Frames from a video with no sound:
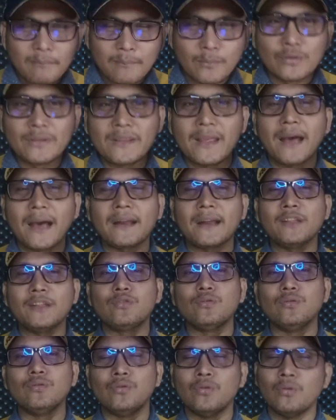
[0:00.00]
mutiara
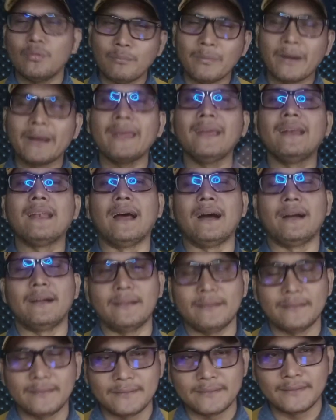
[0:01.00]
itu menghilang,
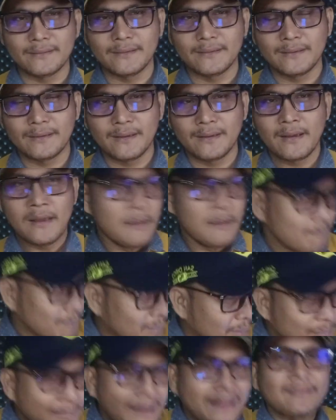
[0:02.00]

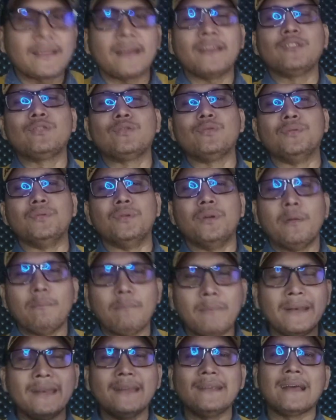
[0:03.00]
permata itu
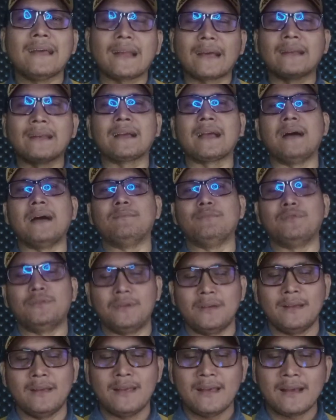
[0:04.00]
meninggalkan kamu.
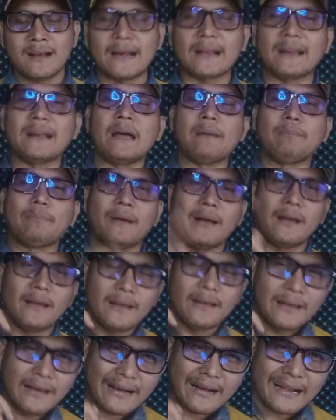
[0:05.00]
Karena apa?
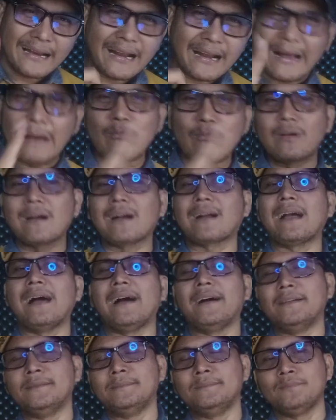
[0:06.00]
Karena kamu
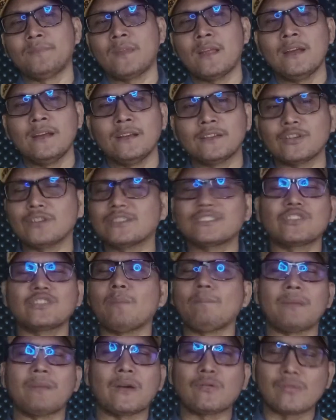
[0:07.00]
kekang. So
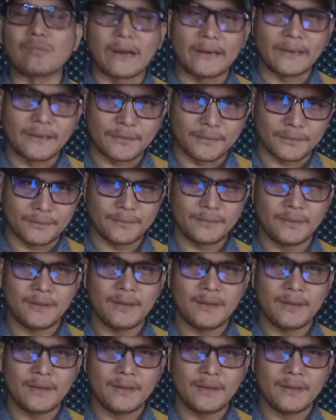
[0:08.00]
stop lakukan itu.